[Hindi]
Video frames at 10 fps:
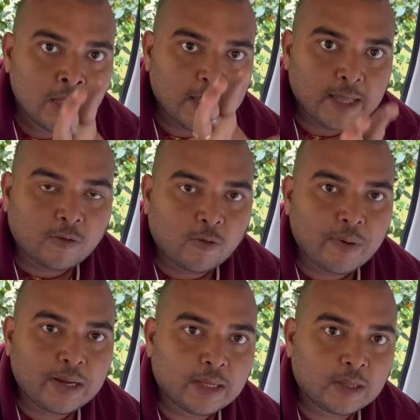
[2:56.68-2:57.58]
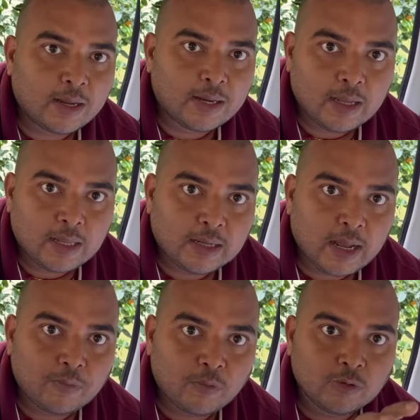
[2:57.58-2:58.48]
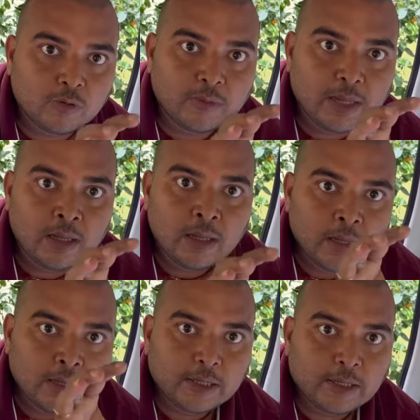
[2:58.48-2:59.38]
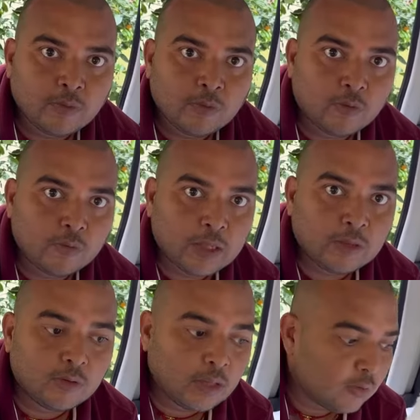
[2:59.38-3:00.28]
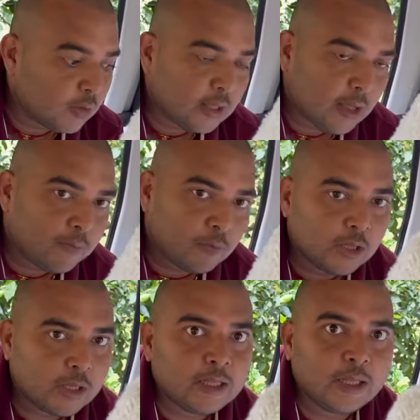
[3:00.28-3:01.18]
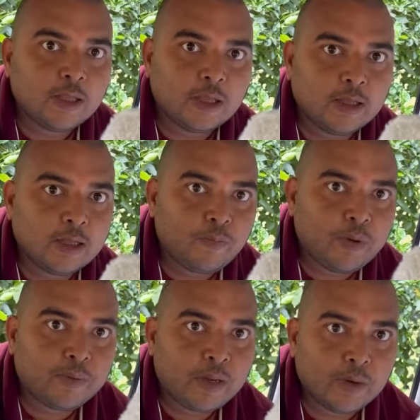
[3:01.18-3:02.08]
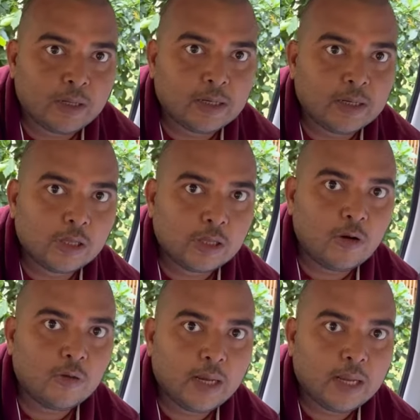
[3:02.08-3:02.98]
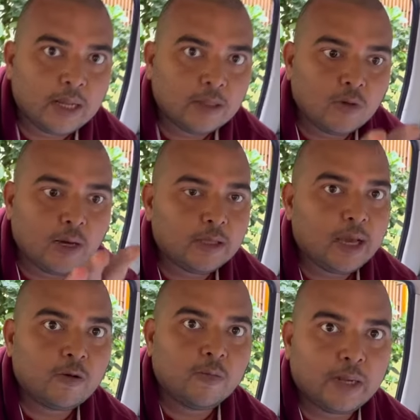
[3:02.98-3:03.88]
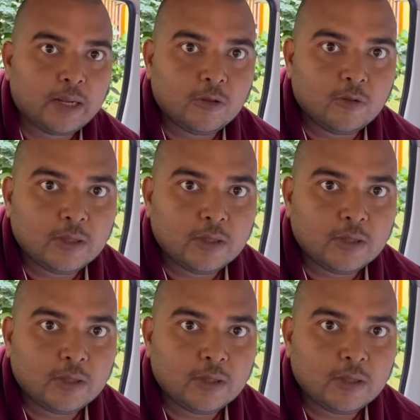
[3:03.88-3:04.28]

एक कूपन के द्वारा एक आपको जो मैं रिडम कूपन दूंगा उससे आपको सीधे सीधे फिफ्टी परसेंट डिस्काउंट मिलेगा जो हज़ार रुपये का जो